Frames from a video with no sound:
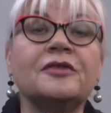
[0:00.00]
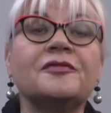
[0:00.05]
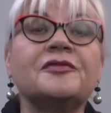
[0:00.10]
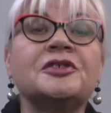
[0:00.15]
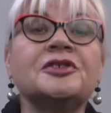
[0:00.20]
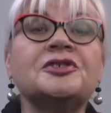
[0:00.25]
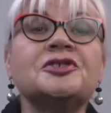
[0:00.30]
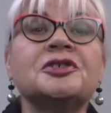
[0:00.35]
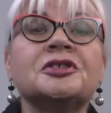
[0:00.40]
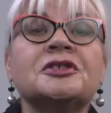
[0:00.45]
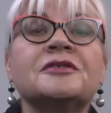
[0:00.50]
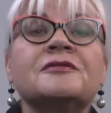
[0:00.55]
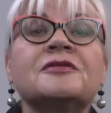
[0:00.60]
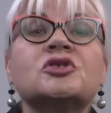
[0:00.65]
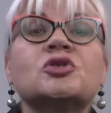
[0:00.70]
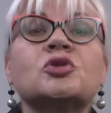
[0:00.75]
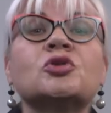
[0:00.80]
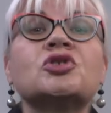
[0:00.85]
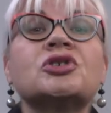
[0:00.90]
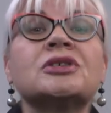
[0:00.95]
В
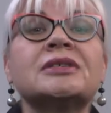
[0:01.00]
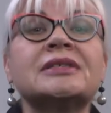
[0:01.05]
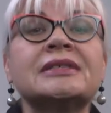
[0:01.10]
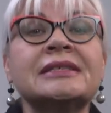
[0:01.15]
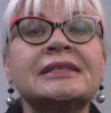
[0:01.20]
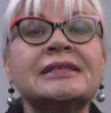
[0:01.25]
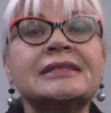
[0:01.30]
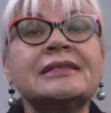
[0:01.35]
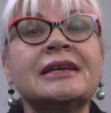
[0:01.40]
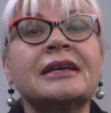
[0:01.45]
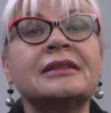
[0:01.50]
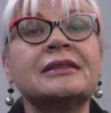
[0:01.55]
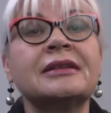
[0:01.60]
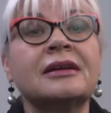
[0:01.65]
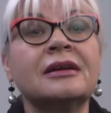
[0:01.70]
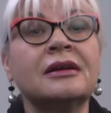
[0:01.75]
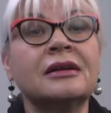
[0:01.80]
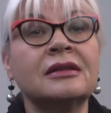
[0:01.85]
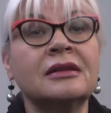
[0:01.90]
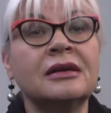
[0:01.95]
1960-х
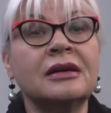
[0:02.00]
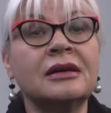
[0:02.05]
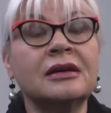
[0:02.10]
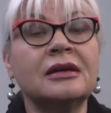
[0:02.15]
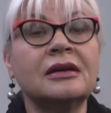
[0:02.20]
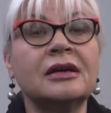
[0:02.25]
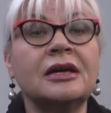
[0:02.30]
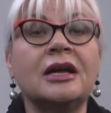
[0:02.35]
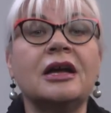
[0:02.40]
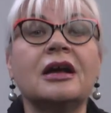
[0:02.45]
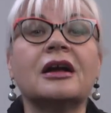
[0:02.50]
годах